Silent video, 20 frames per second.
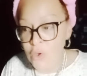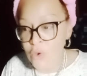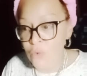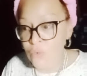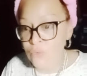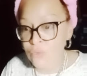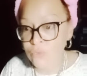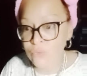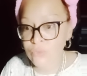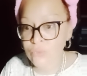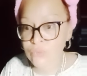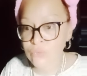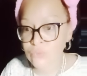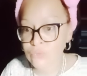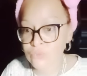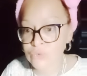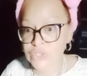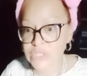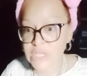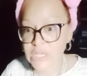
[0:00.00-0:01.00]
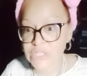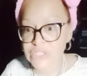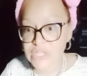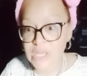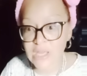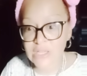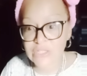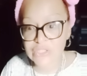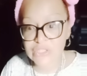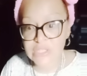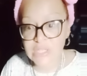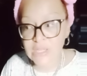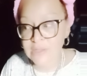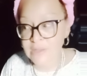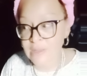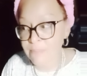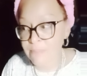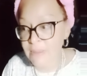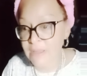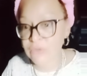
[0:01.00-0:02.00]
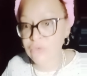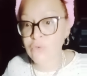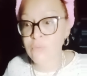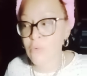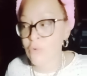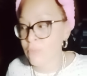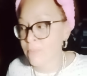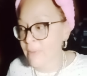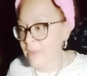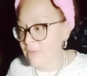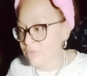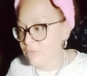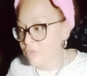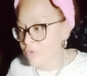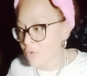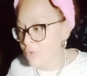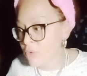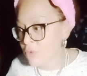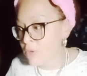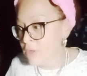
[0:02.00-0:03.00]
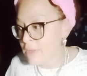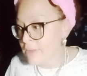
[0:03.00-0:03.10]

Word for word: on cherche à acheter un appartement au printemps